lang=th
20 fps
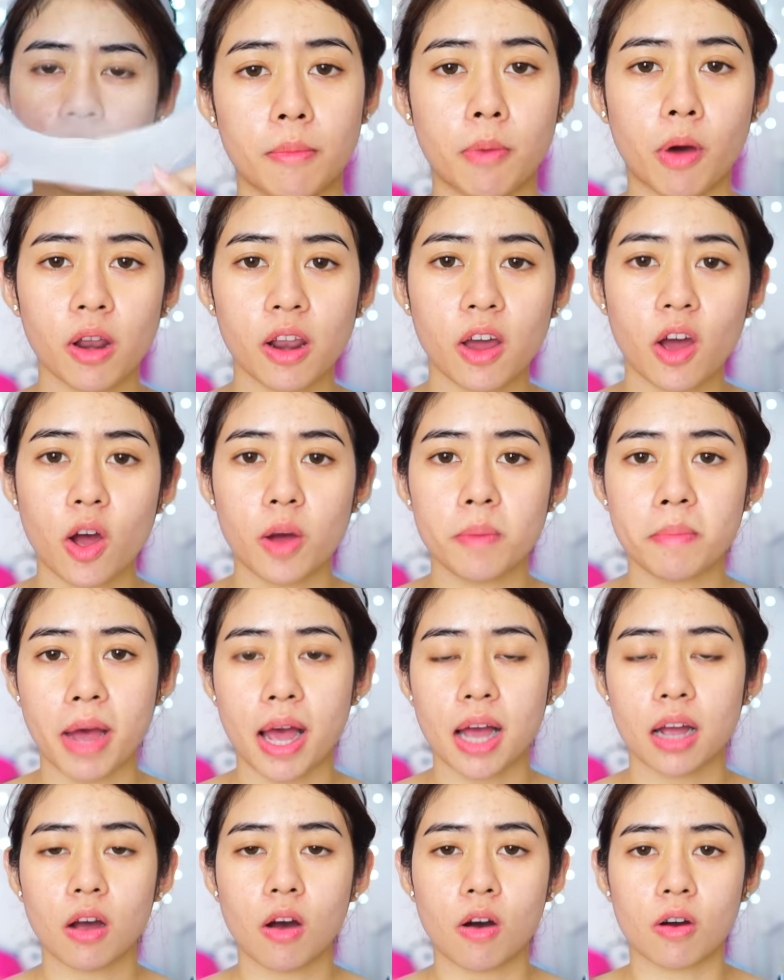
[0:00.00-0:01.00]
พอเราเอา
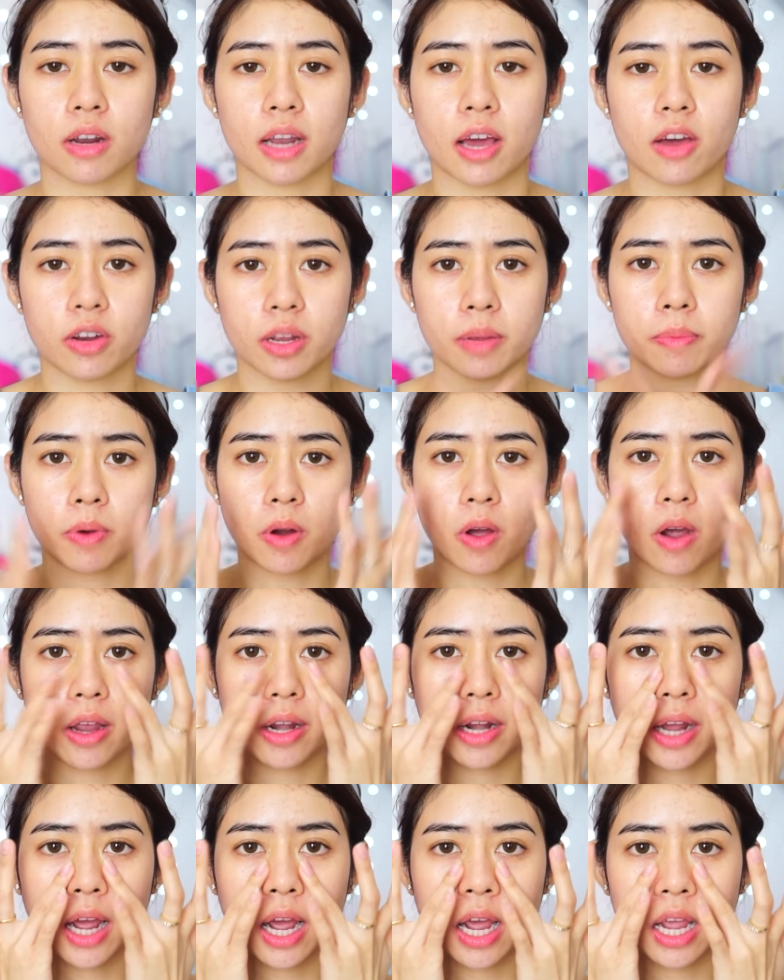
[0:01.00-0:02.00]
มาร์กออกแล้วเรียบร้อย
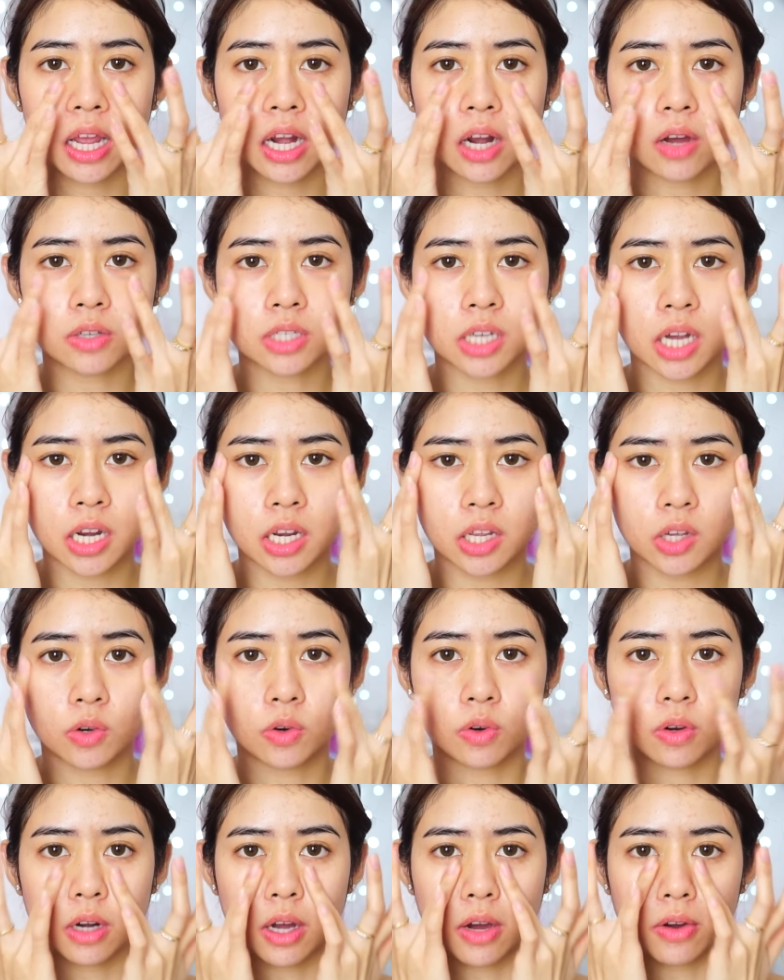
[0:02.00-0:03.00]
นะคะ ให้เราใช้นิ้ว
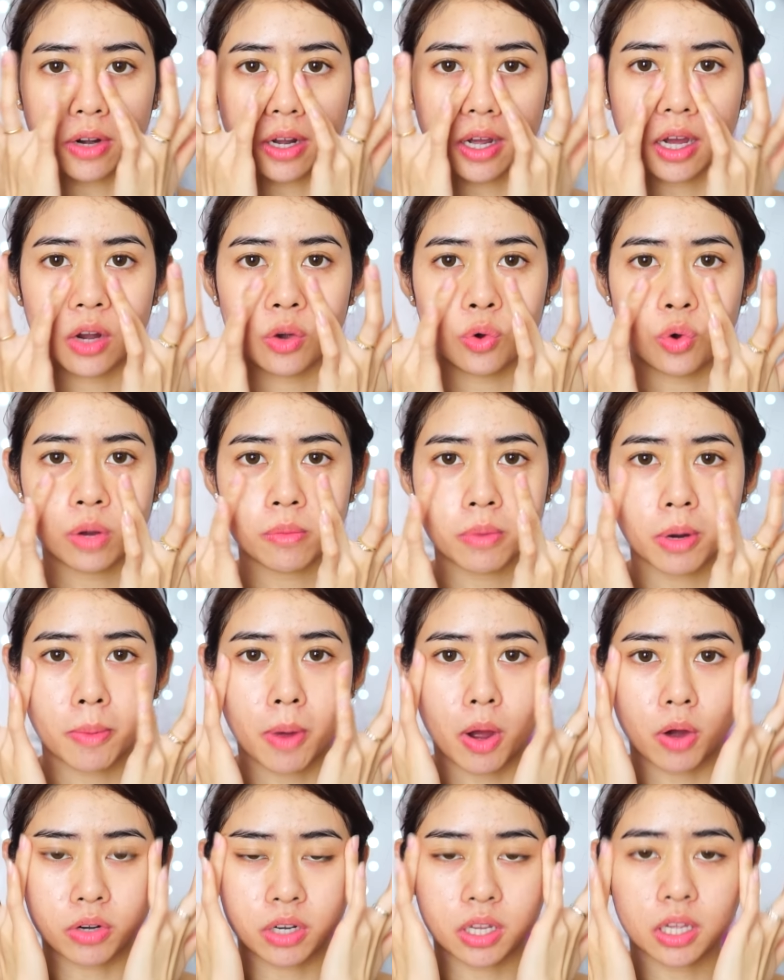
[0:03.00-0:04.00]
ของเรานะคะ นวด
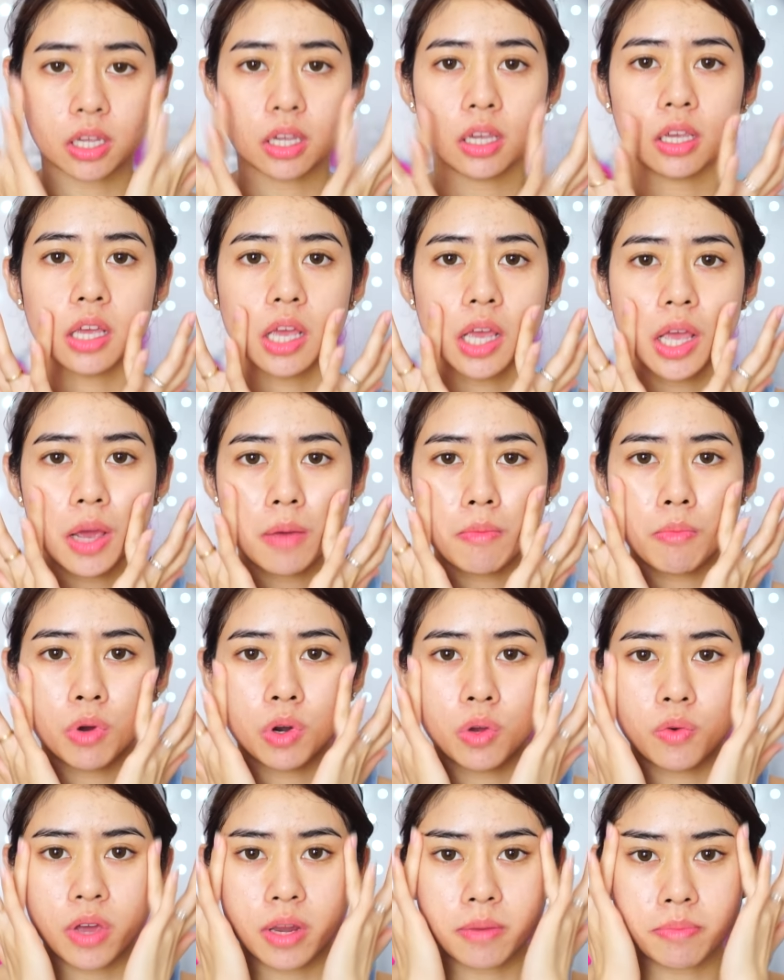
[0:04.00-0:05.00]
เบาๆที่บ
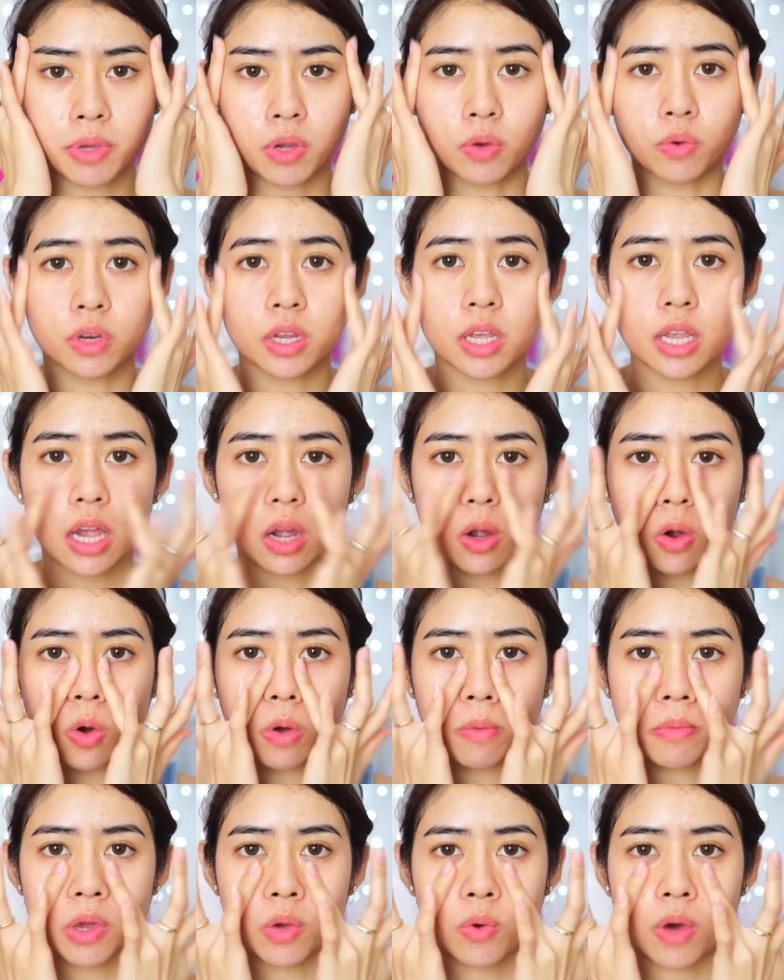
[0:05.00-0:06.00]
ริเวณผิวที่ยังค
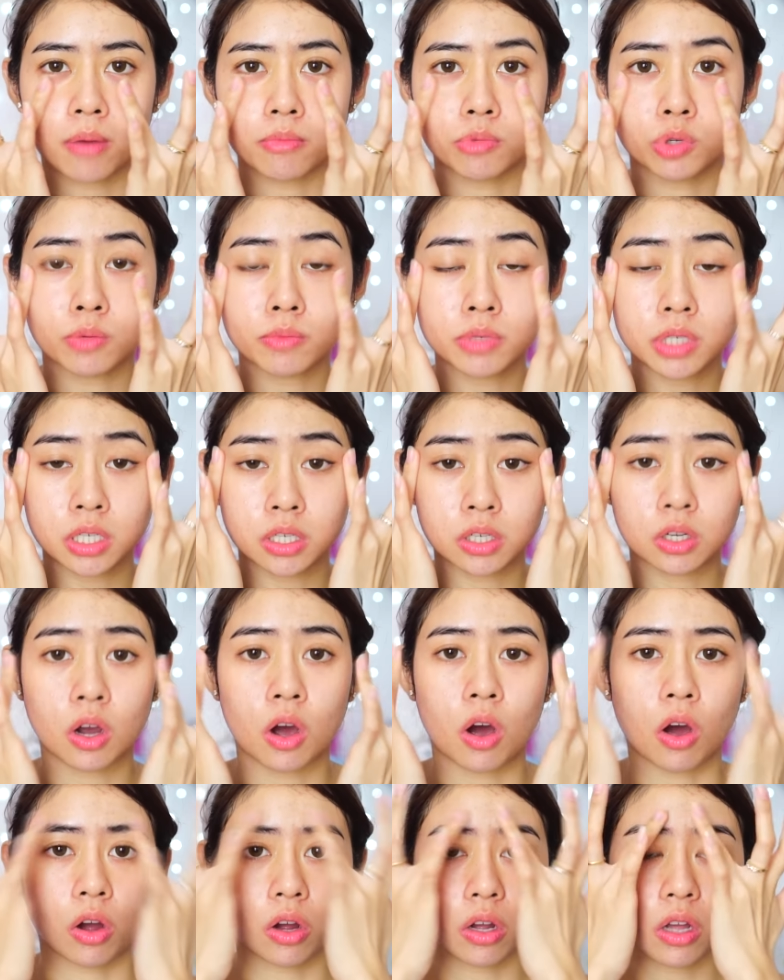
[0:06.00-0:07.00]
งมีความชุ่มชื้นข
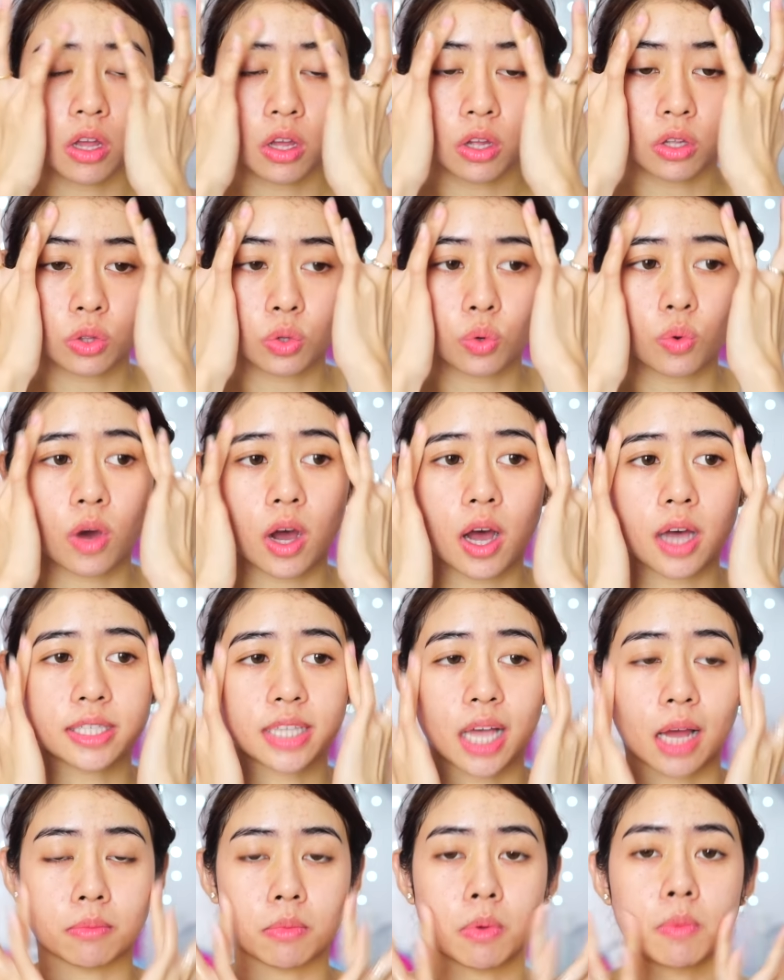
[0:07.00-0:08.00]
องตัว
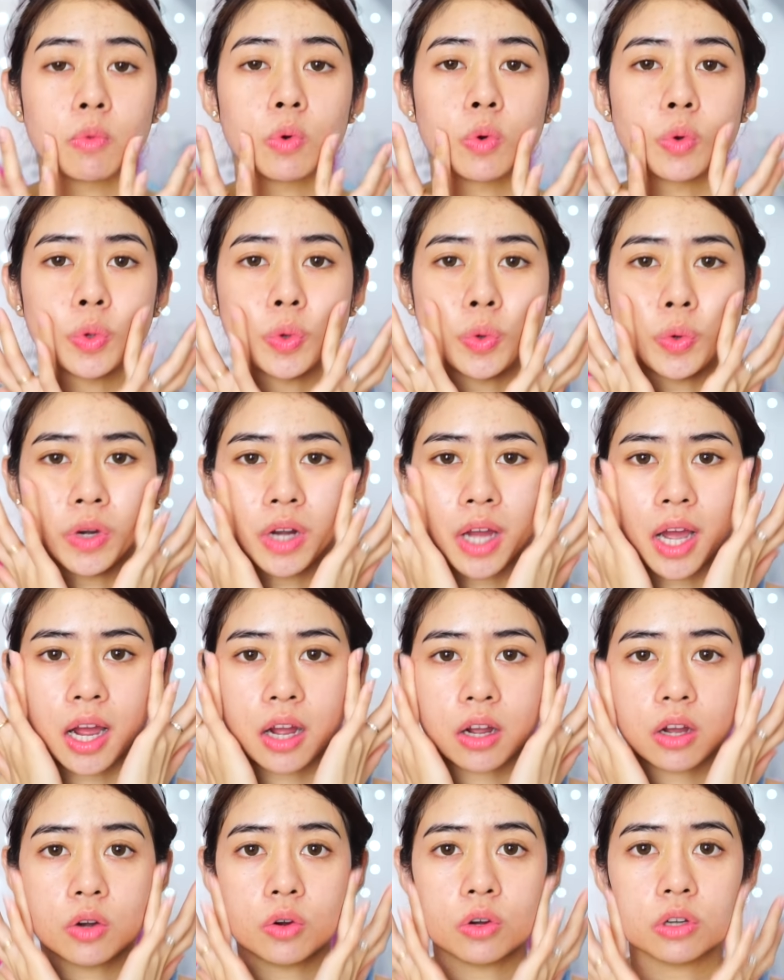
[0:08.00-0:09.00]
สารบำรุงอยู่นะคะ
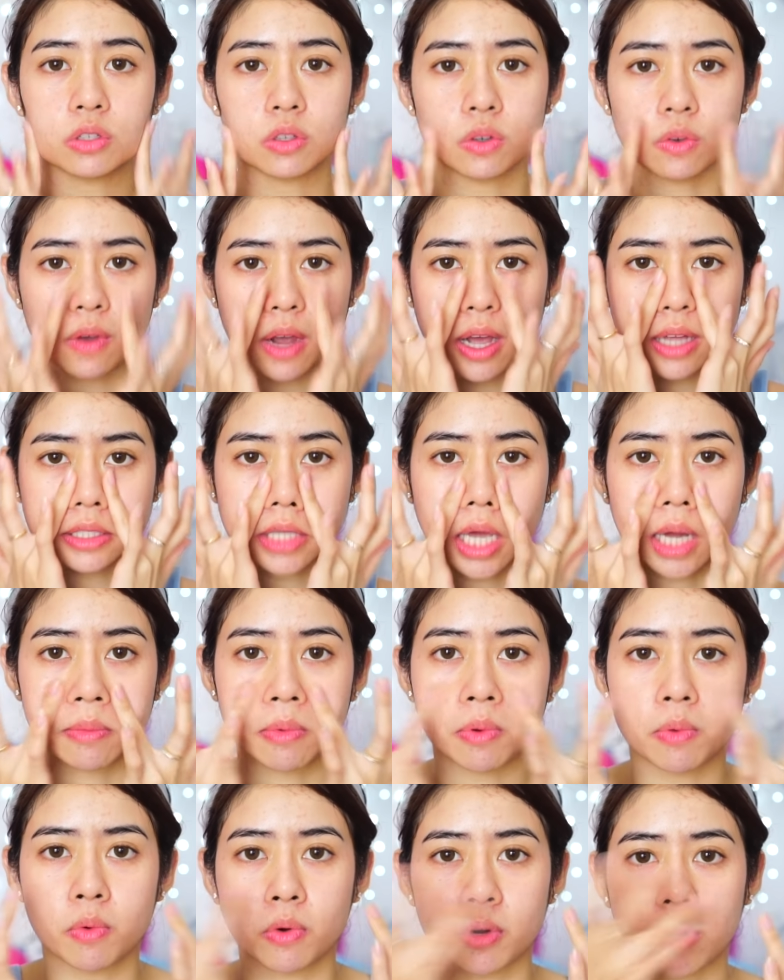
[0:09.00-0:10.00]
ก็นวดจนกว่าสาร
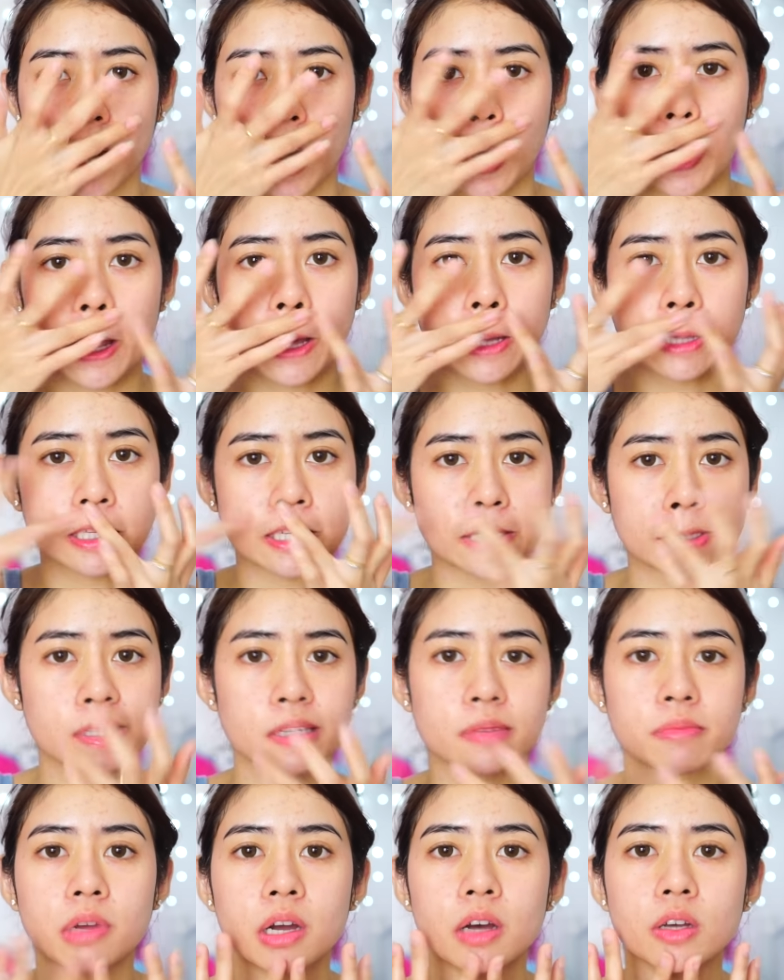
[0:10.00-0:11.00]
บำรุงเนี่ยจะ
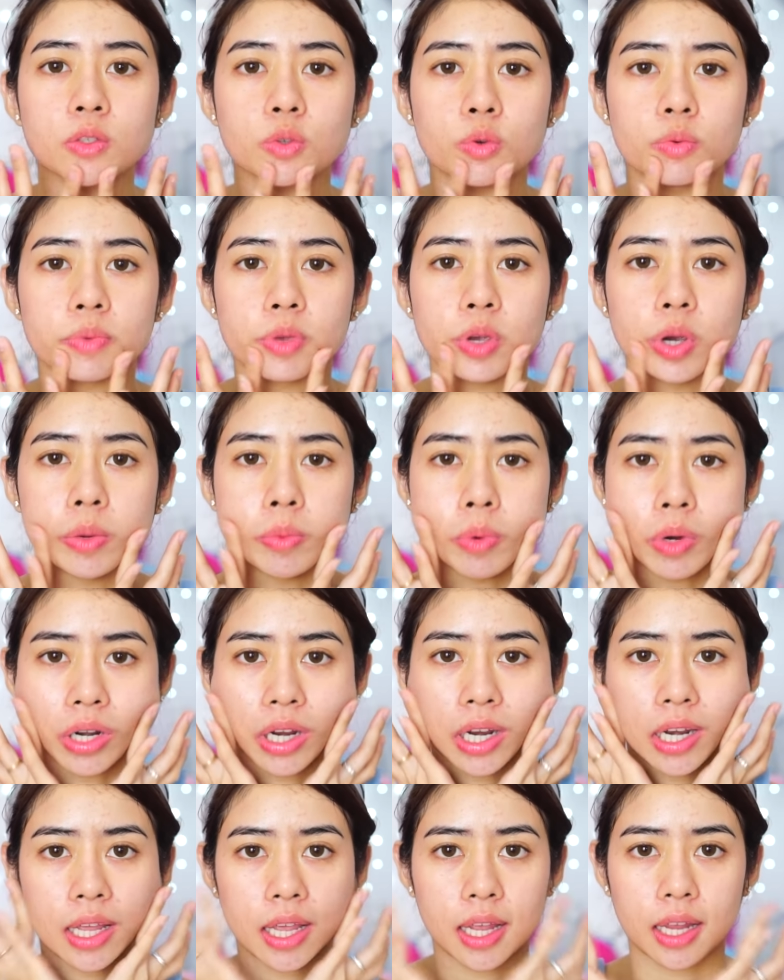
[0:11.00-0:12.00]
ซึมเข้าสู่ผิวหมด
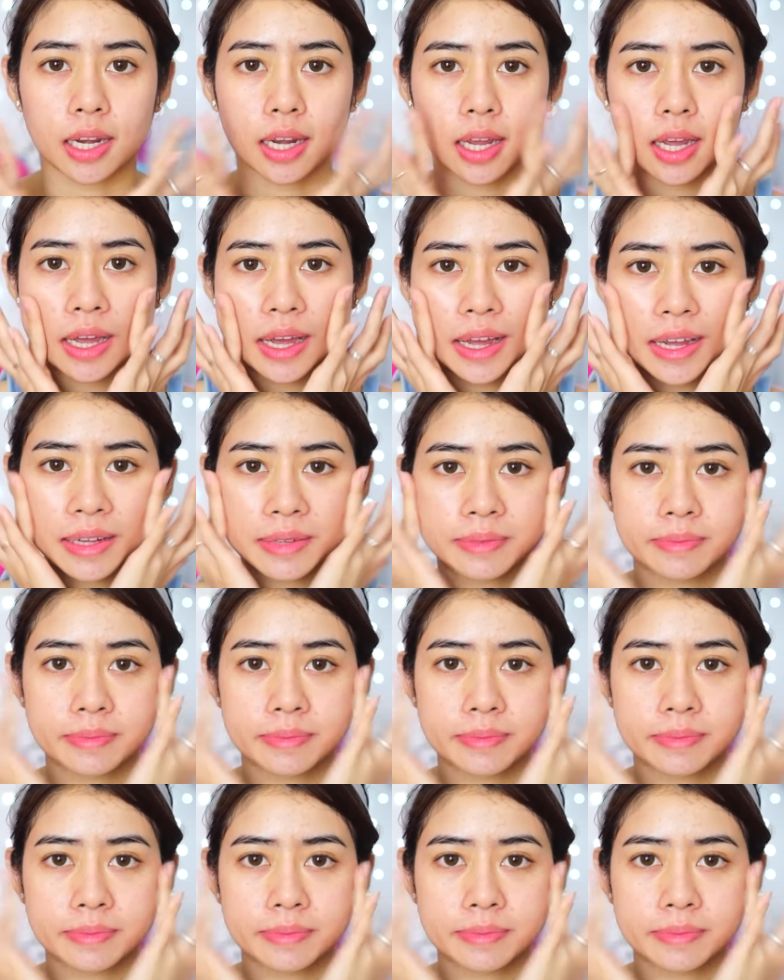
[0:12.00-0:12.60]
นั่นเองนะคะ